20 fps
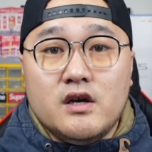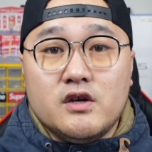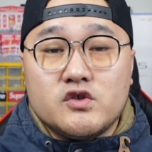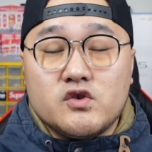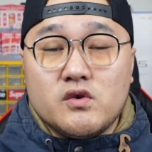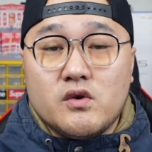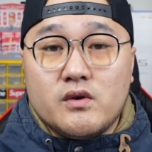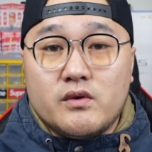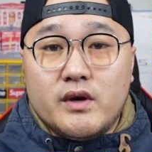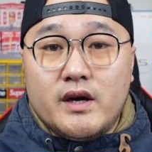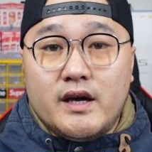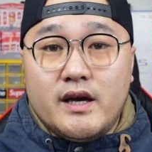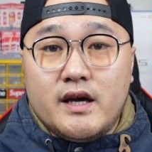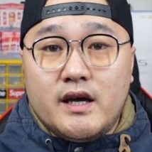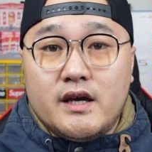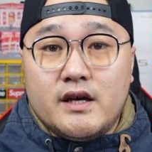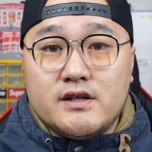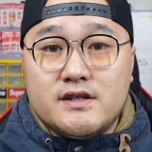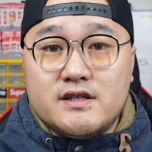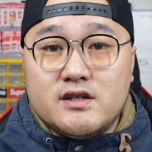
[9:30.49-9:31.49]
中国
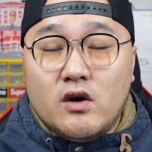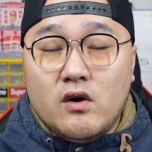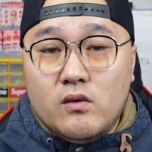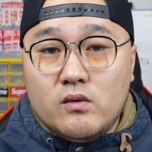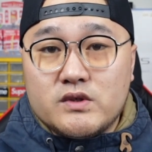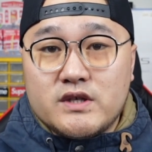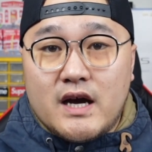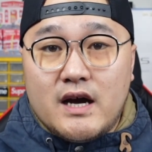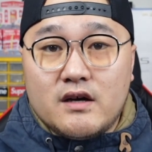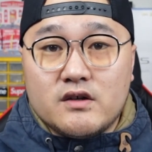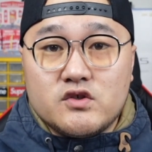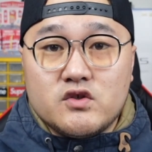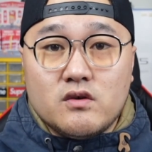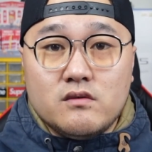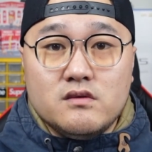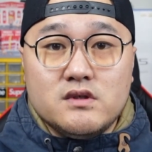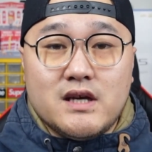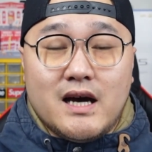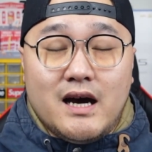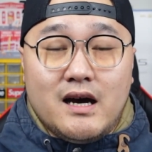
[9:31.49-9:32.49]
队后场、
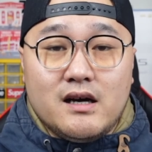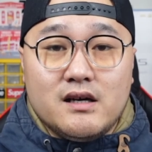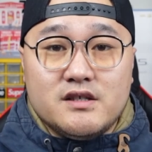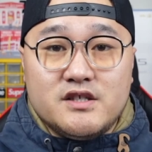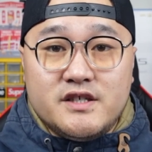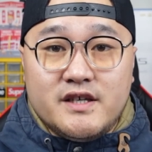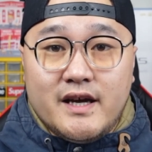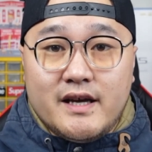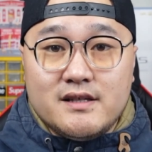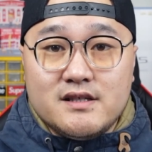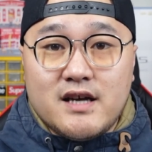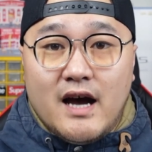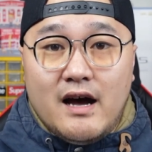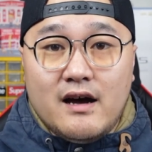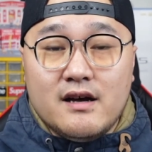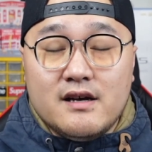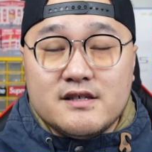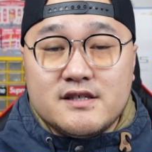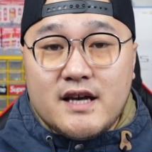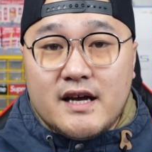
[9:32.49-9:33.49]
中场、前场
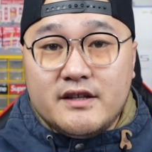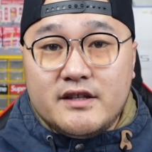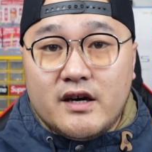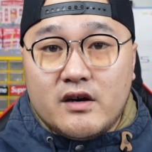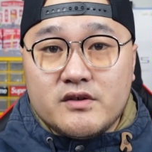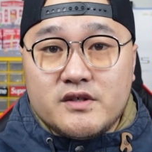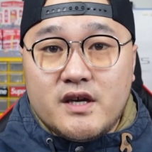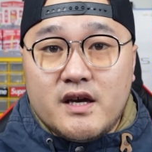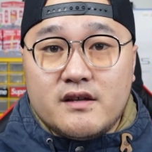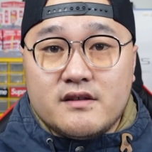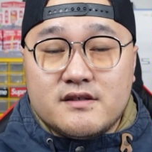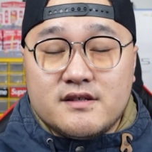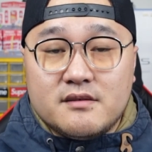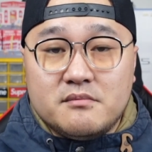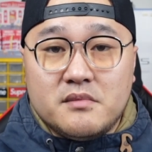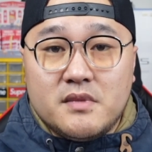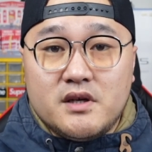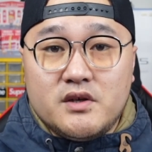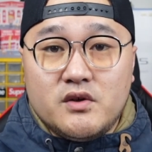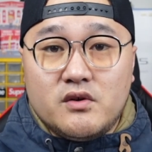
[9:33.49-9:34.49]
三条线怎
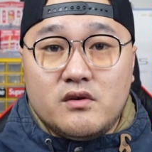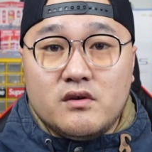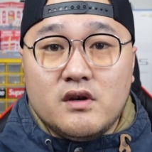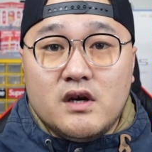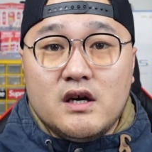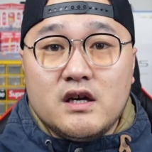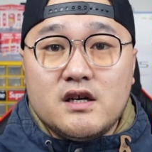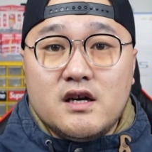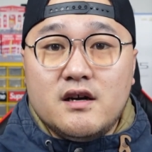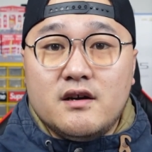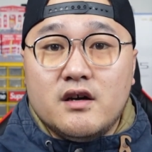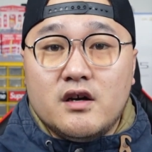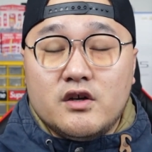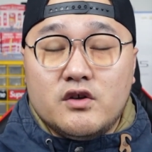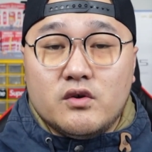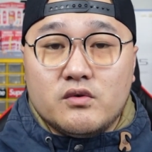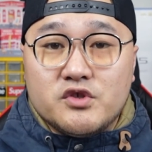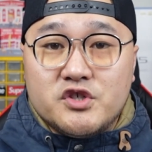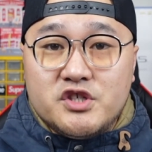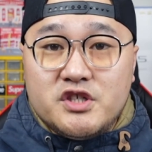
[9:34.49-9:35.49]
么用更
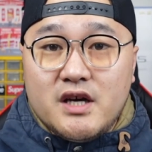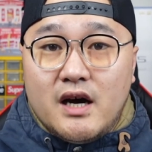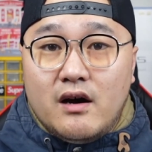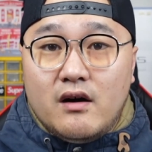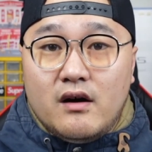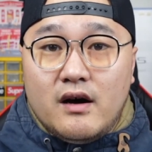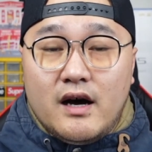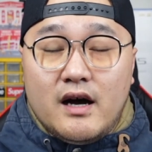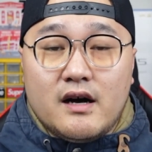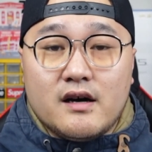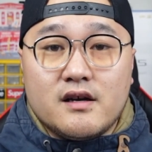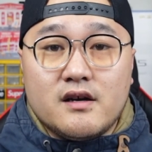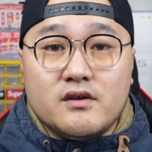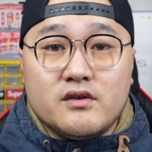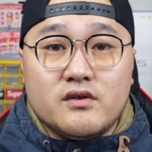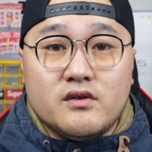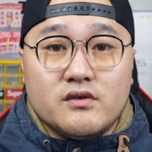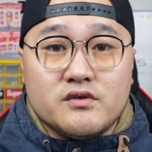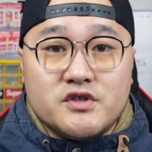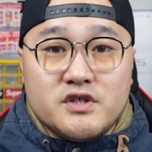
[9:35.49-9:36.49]
有效？哈，
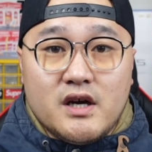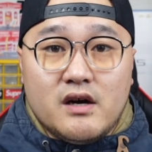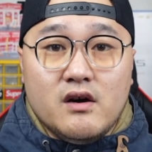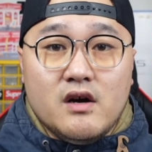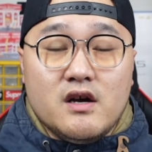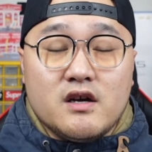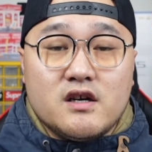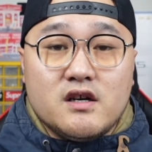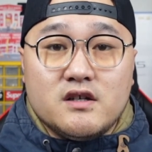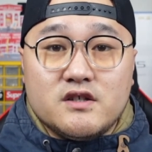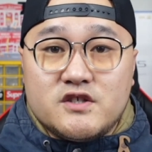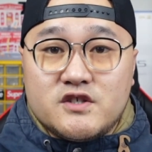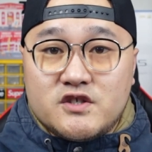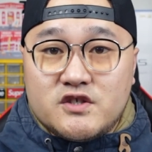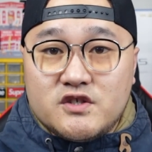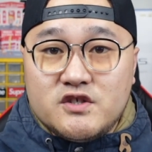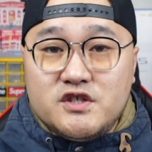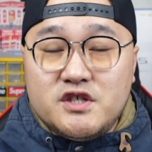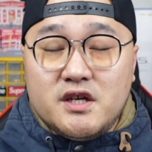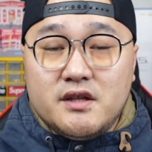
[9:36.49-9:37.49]
更有效、更
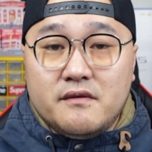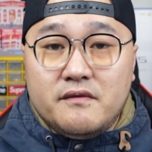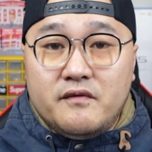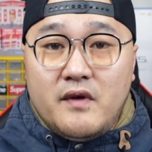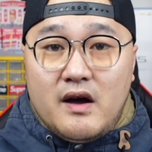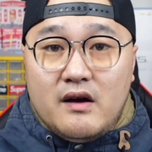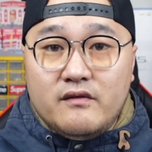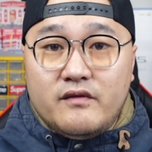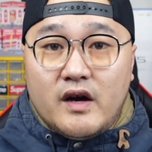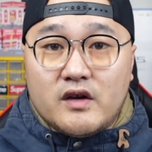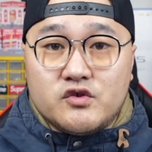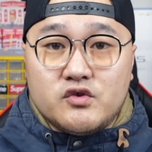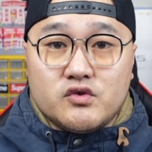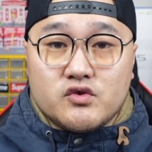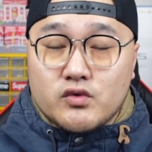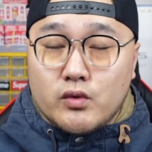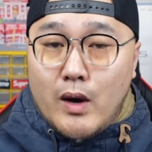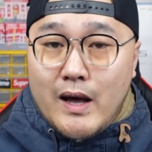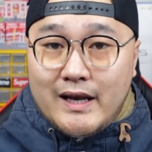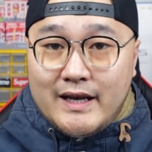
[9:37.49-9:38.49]
直接的方法去
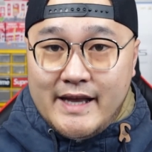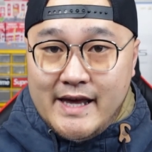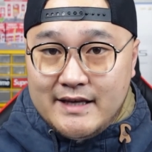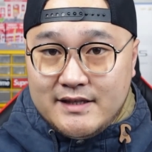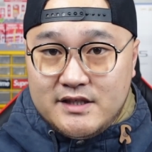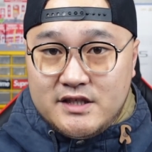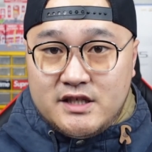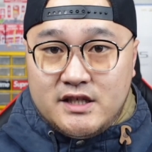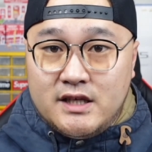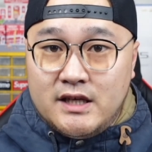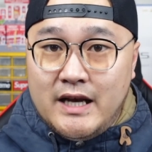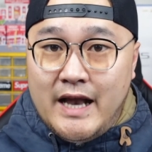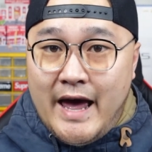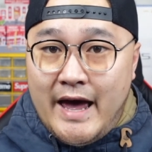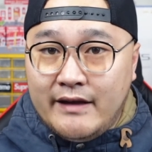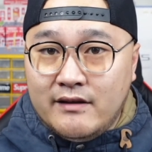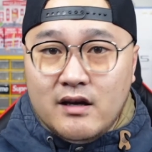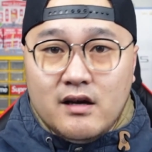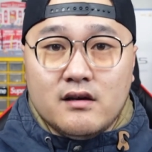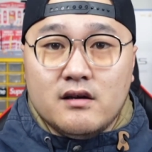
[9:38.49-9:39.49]
串联起
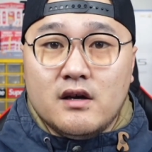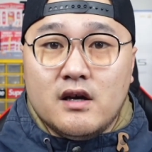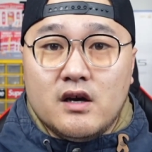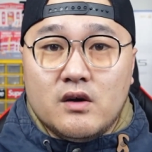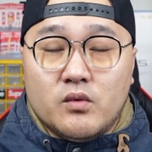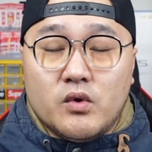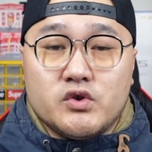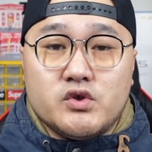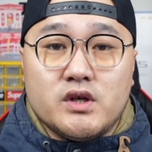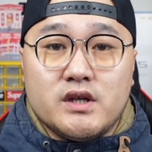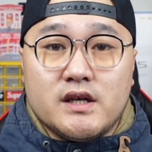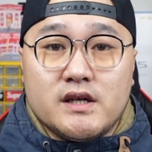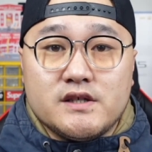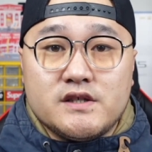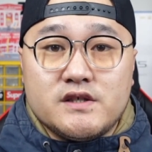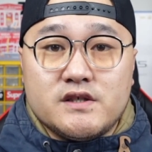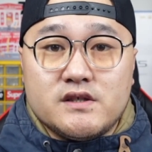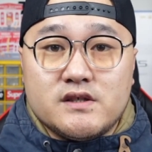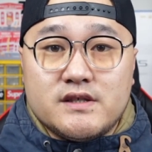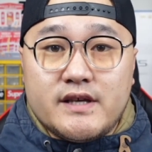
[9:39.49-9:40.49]
来呢？我觉得
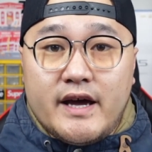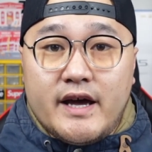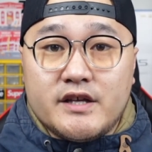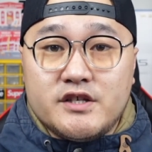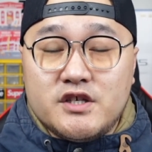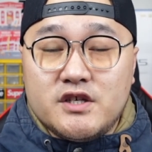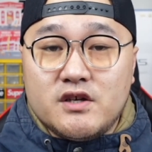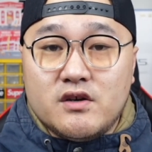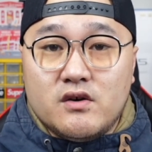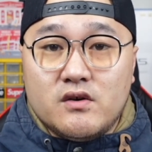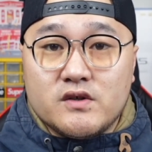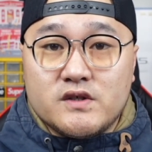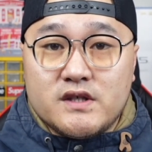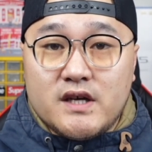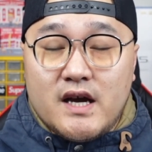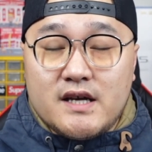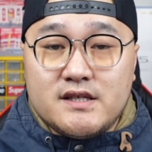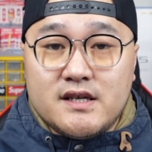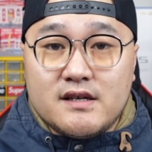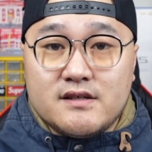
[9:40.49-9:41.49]
是在今后十
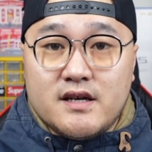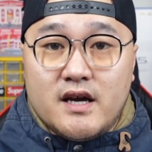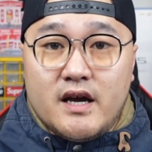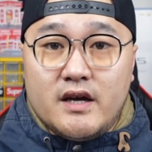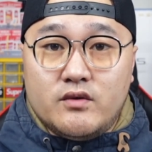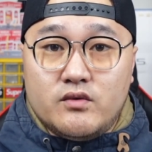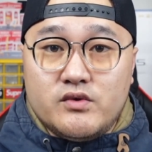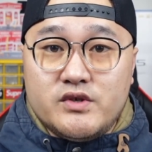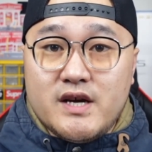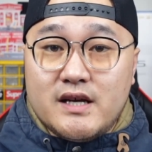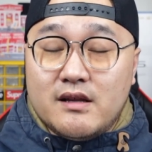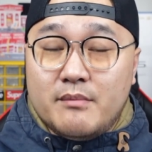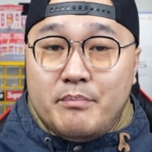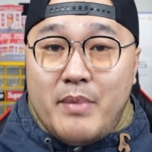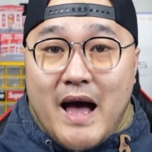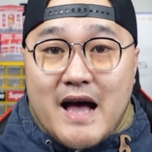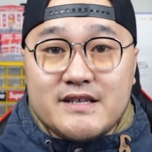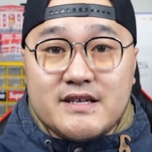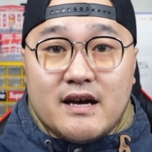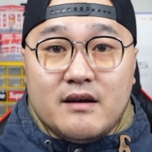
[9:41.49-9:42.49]
二强赛余下的
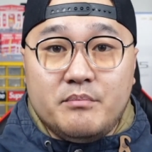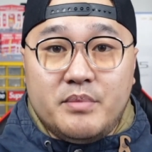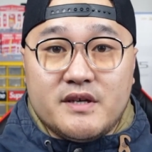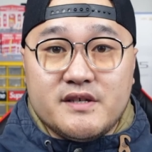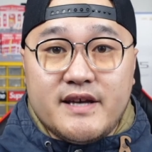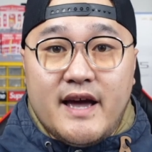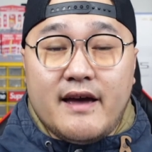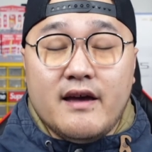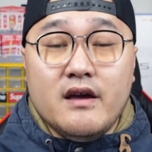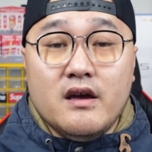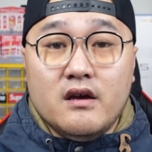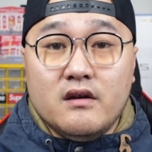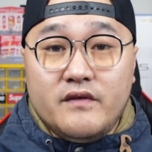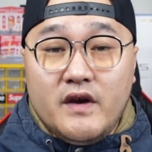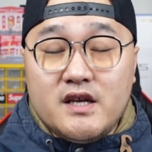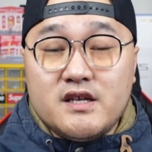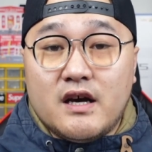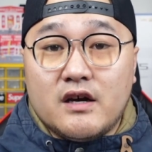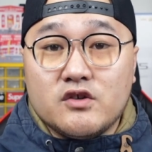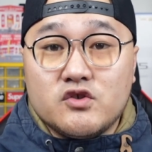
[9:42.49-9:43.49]
八场比赛
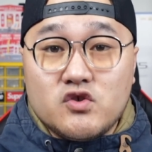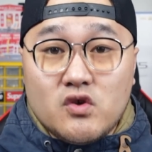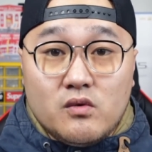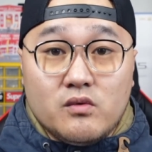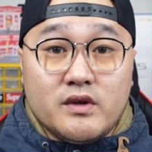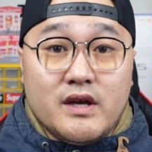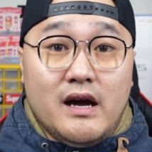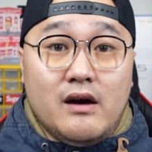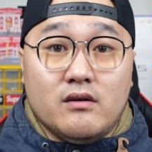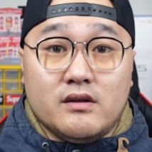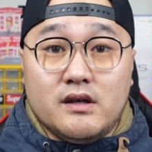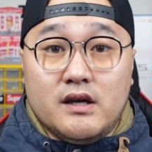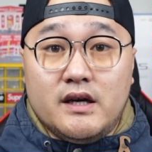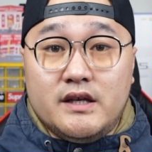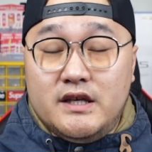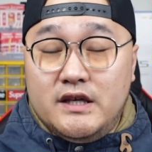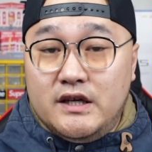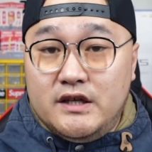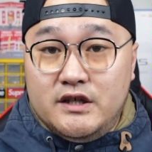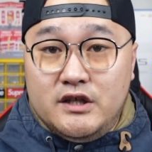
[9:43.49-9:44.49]
非常重要的
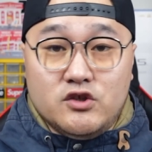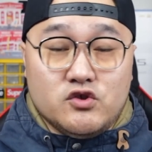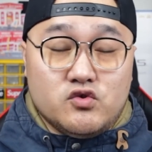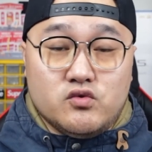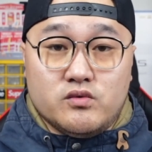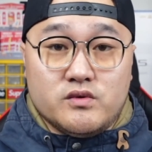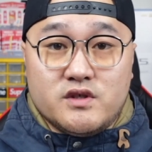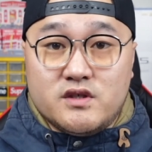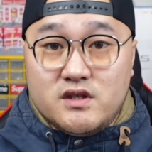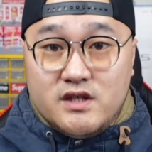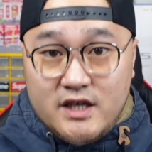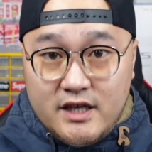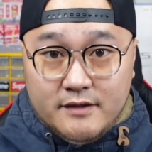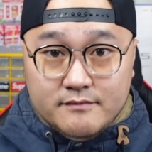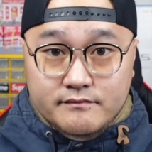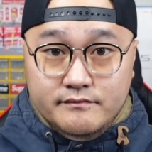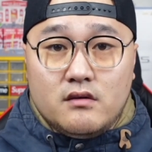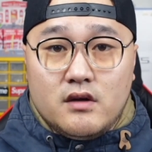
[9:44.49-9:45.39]
一个因素之一。